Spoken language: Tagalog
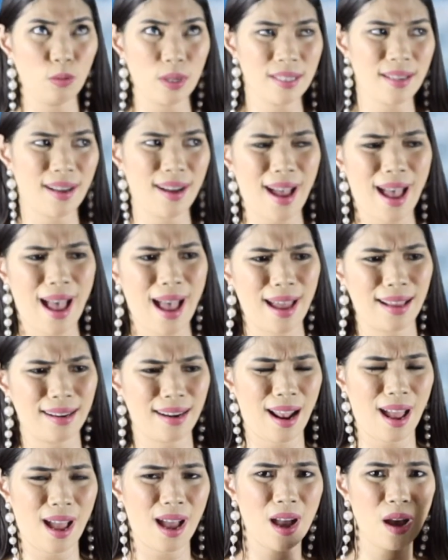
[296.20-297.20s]
yung isang
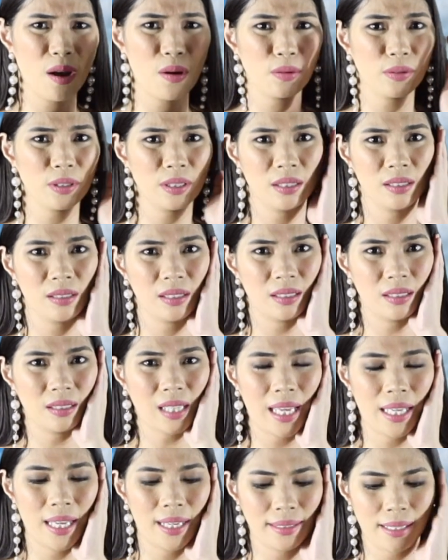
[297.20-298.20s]
araw.
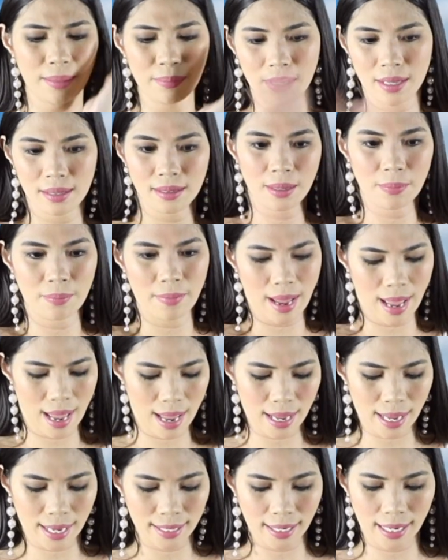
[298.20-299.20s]
Sayang naman, di
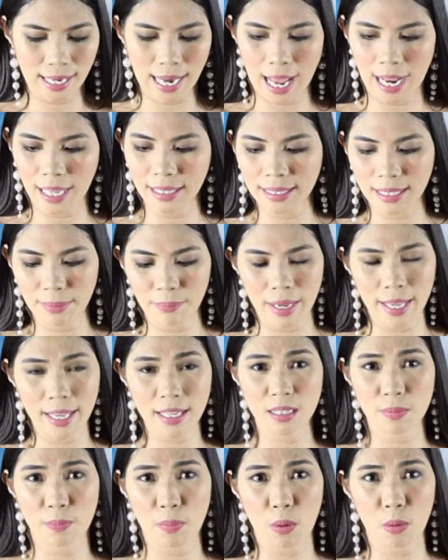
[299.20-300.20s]
ba? Kailangan di
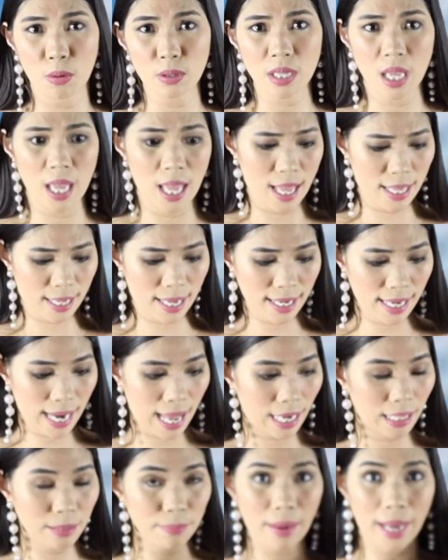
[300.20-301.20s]
ma-expose.
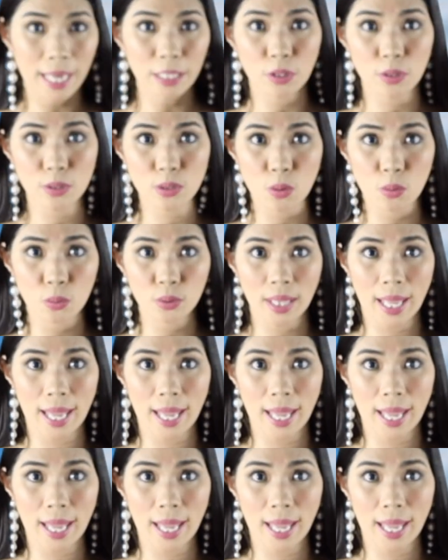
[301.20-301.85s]
Kailangan ba ito yung